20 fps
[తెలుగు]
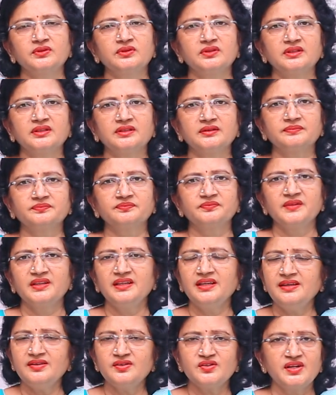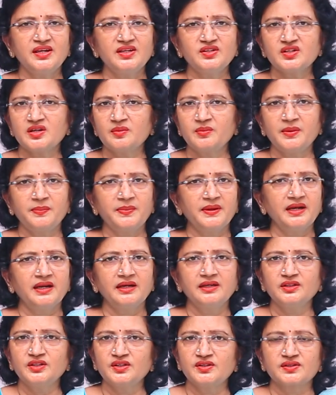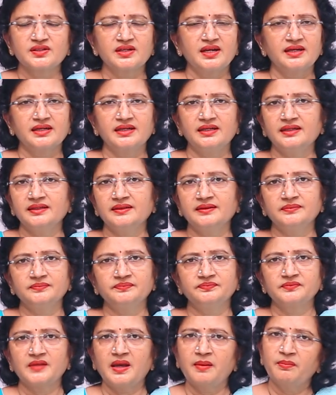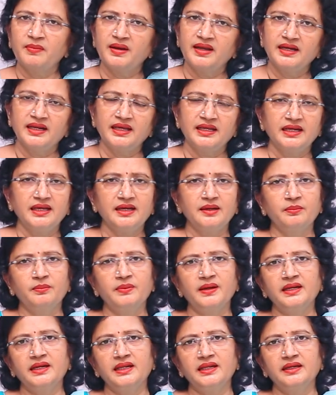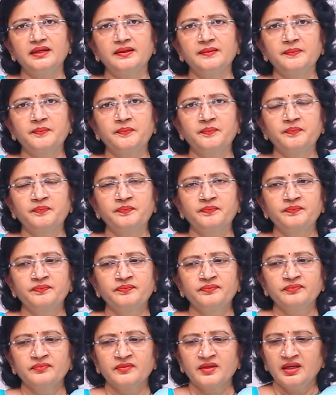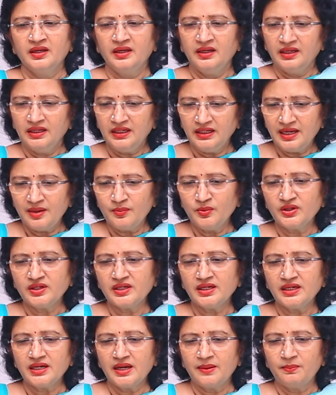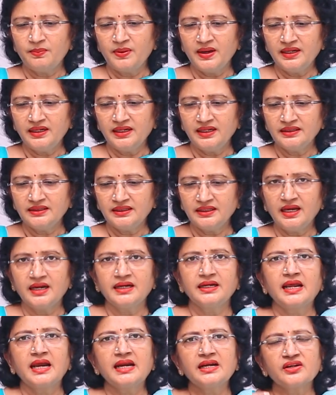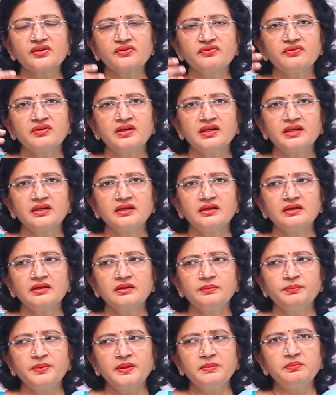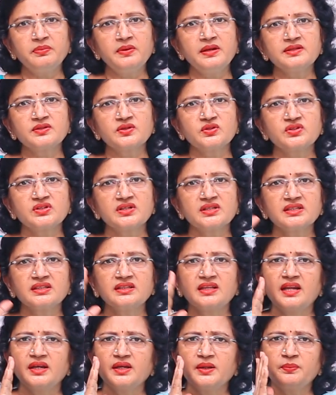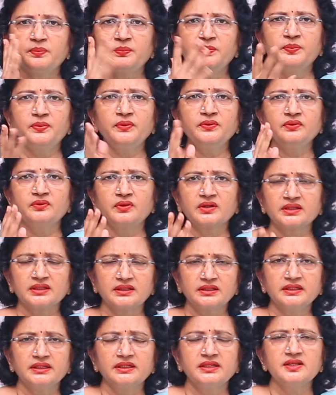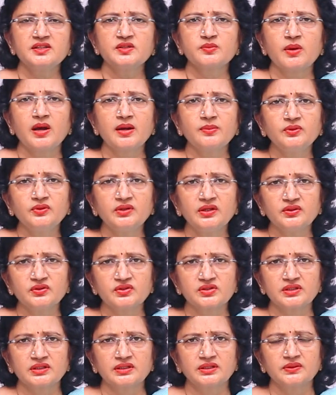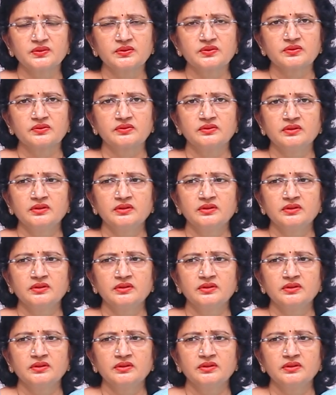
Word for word: ఉంటుంది ఈ స్టేజ్కి మీ పిల్లల్ని తీసుకురాకండి అమ్మాయిలైనా అబ్బాయిలైనా ఇంకా ముఖ్యంగా అబ్బాయిలైతే ఆ డాండ్రఫ్ వల్ల పింపుల్స్ వచ్చేసి దాన్ని ఎప్పుడు ఒక థర్టీన్ ఇయర్స్ బాబు కూడా వచ్చాడు ఈరోజు